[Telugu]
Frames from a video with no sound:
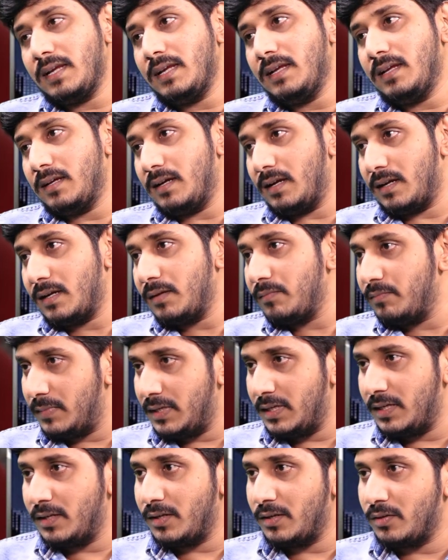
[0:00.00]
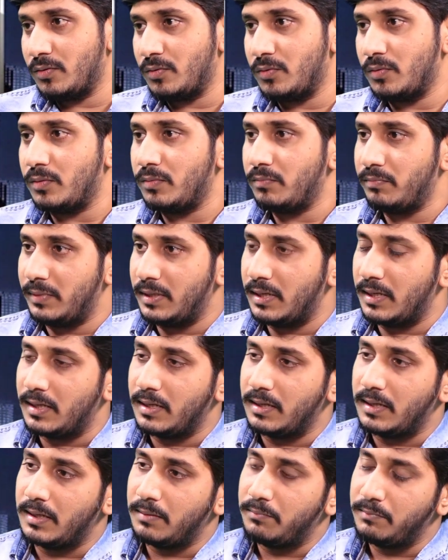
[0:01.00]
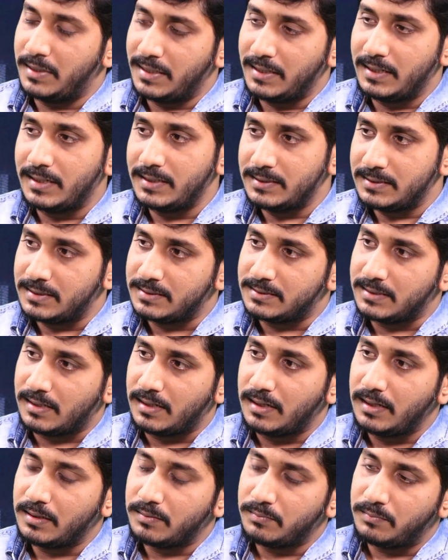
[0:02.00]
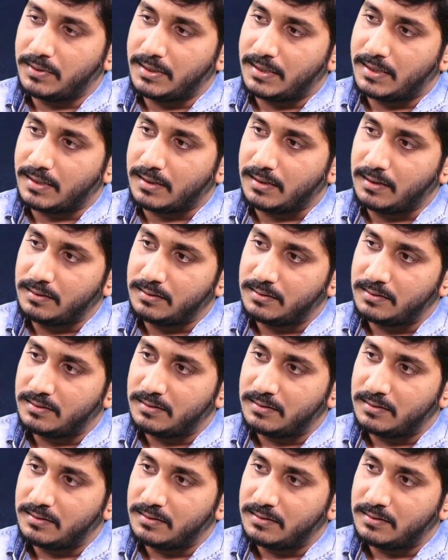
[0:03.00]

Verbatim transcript: మరి అంటే మీరు డిగ్రీ చేశారా లేకపోతే బీటెక్